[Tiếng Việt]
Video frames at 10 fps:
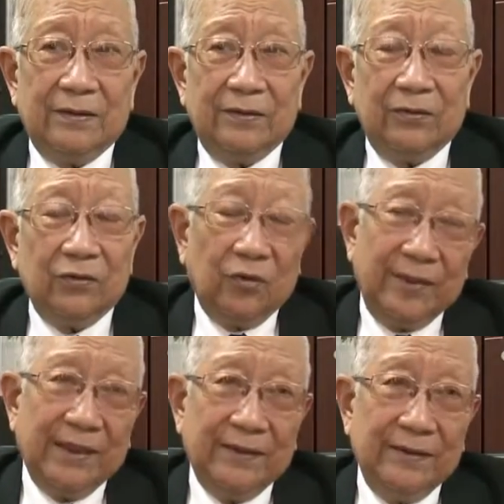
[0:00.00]
nói tóm
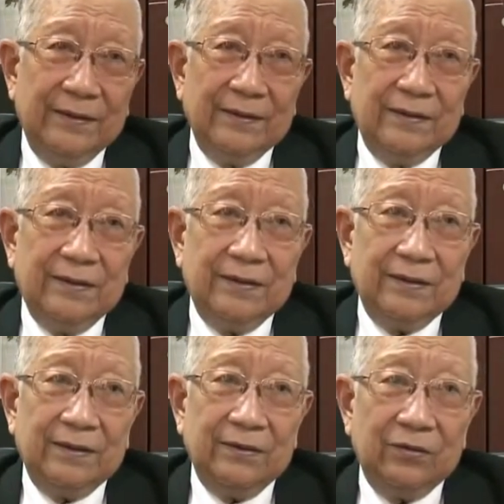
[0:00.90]
lại, tức
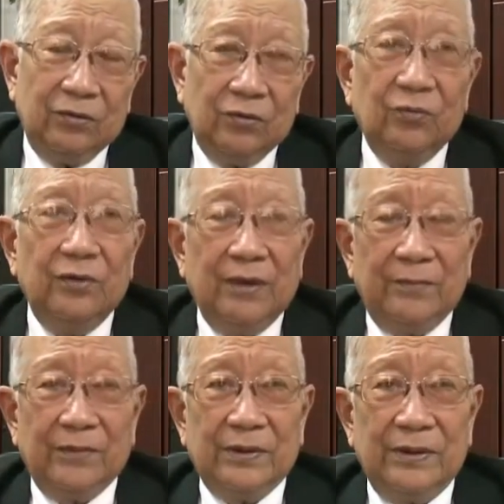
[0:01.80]
là run là
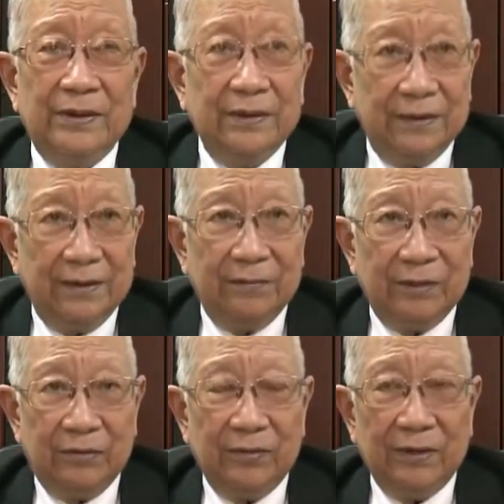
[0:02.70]
một cái hiện tượng mà
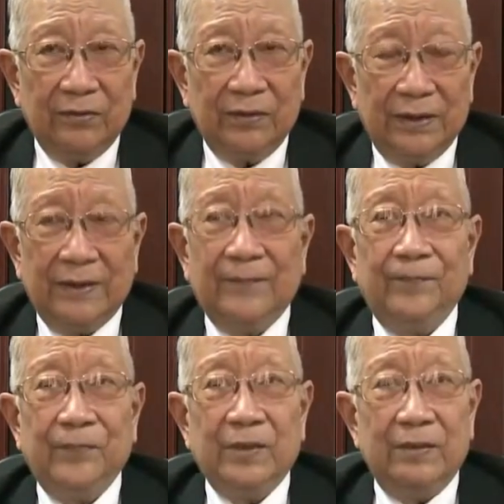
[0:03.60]
chúng ta có thể gặp
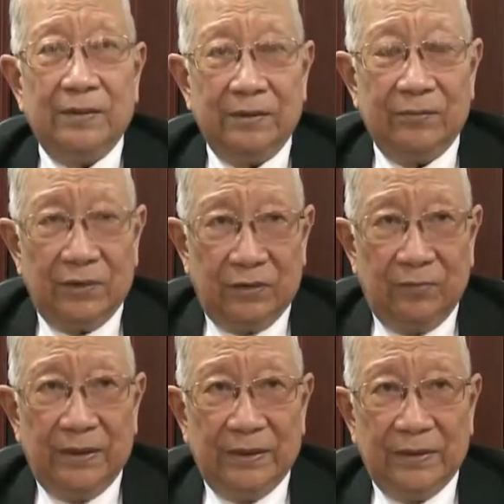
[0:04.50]
trong đời
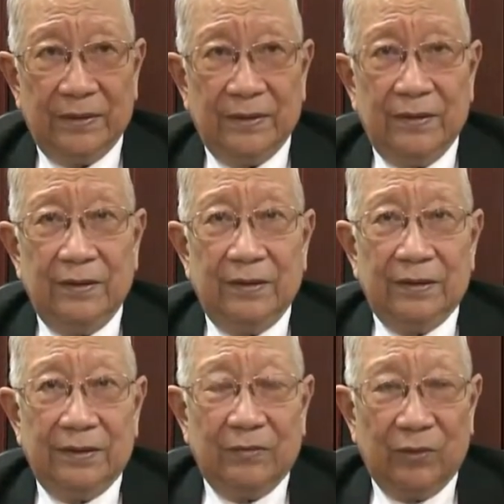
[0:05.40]
sống bình thường,
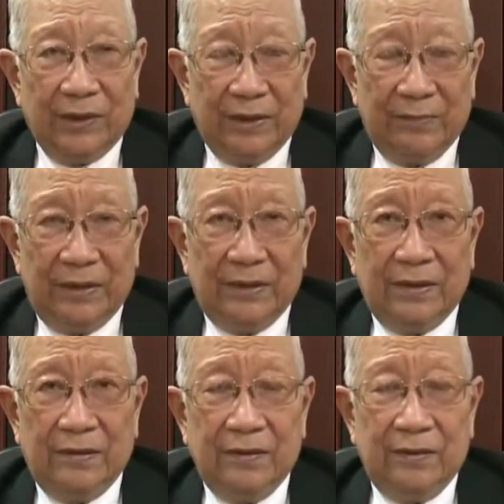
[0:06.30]
trong hoàn cảnh bình
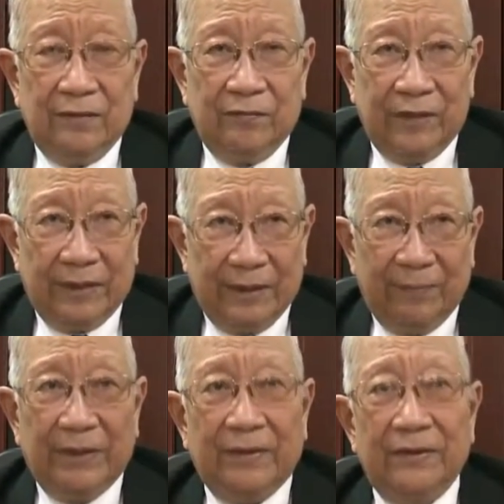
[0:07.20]
thường và đặc
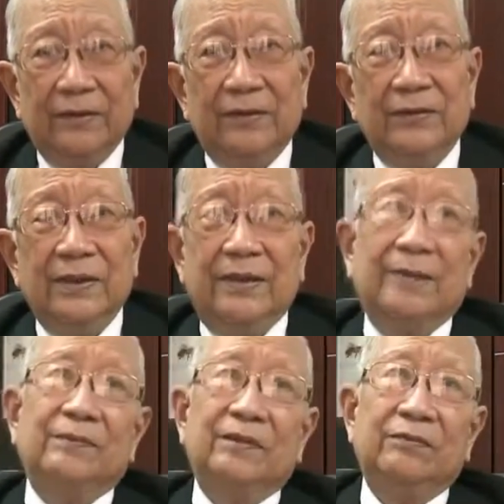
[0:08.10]
biệt có thể
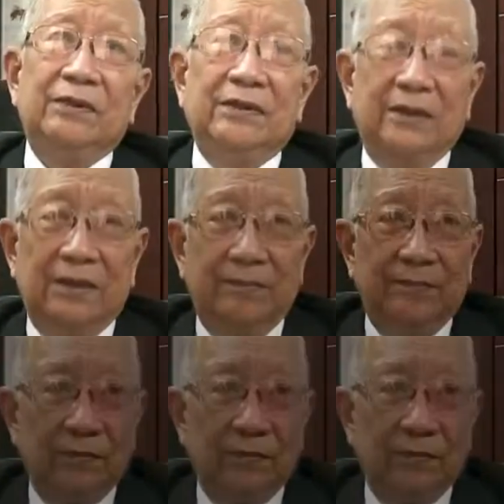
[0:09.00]
gặp trong những trường hợp